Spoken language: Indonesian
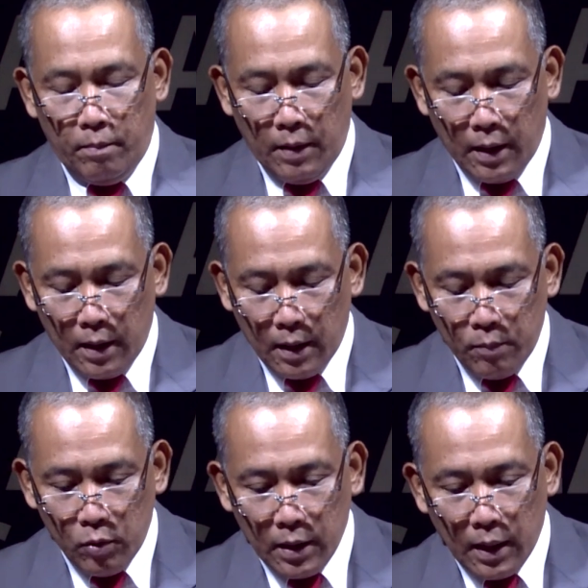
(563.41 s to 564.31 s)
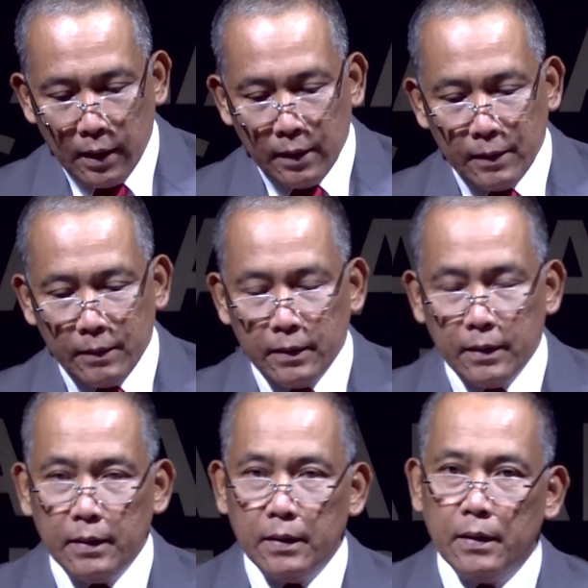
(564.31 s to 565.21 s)
maka kemudian
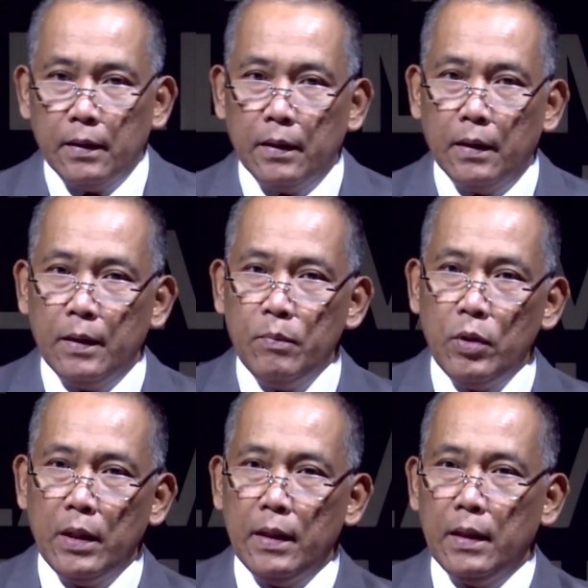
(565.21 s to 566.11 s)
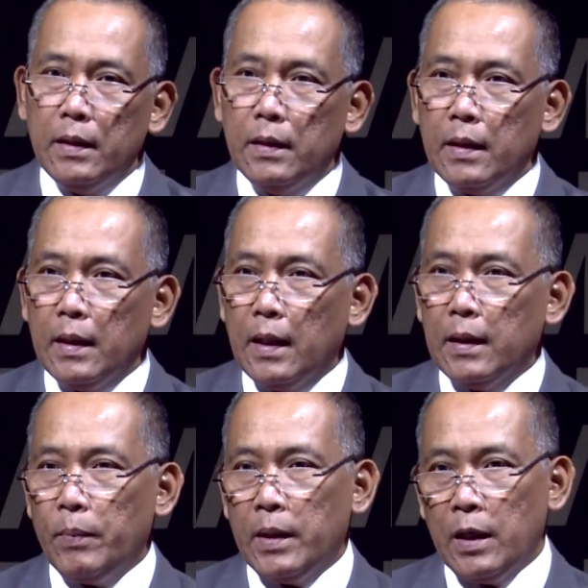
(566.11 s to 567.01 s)
e, ibu ini
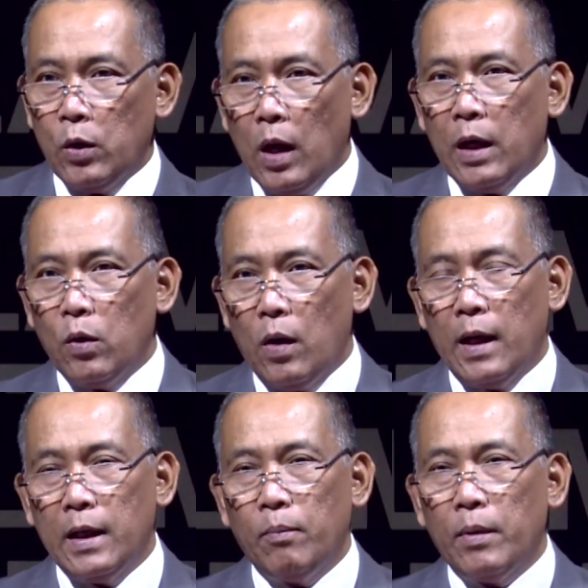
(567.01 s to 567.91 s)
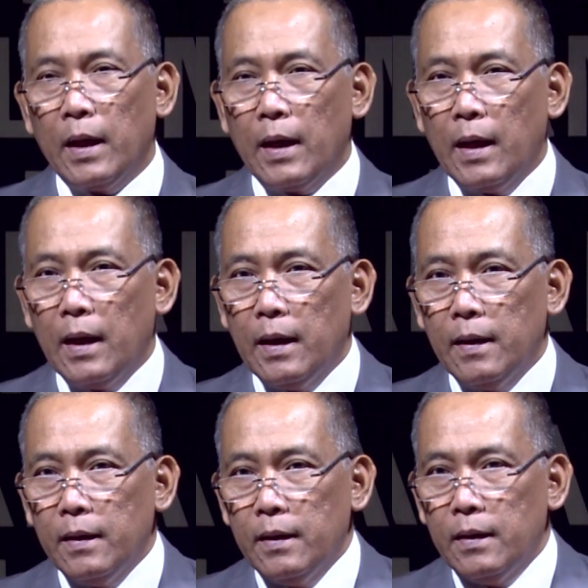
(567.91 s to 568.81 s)
teringat pada doa-doa yang mereka